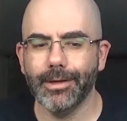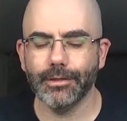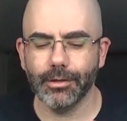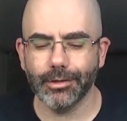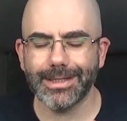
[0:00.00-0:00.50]
Y
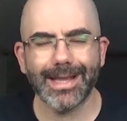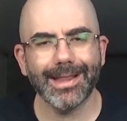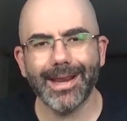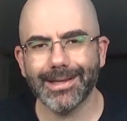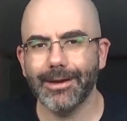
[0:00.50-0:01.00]
son cosas que
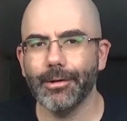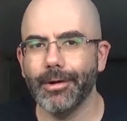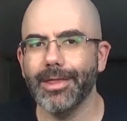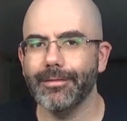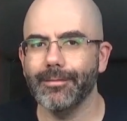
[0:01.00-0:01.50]
tienen que saber los
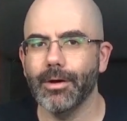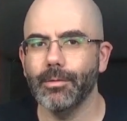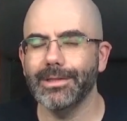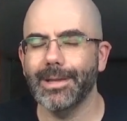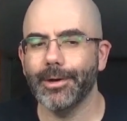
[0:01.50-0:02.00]
jugadores de forma
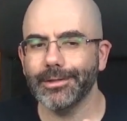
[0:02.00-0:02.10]
oculta.